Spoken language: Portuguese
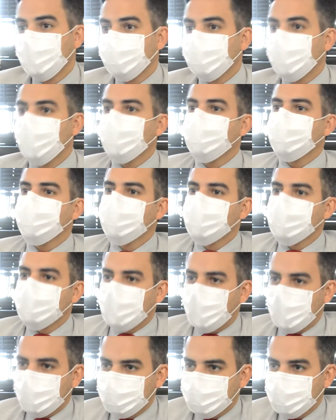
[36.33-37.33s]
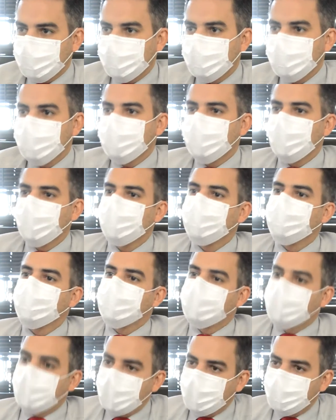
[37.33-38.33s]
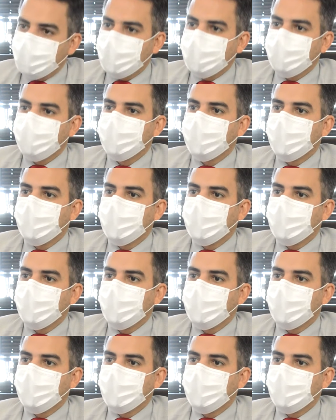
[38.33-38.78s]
Todos os atos aqui são sempre,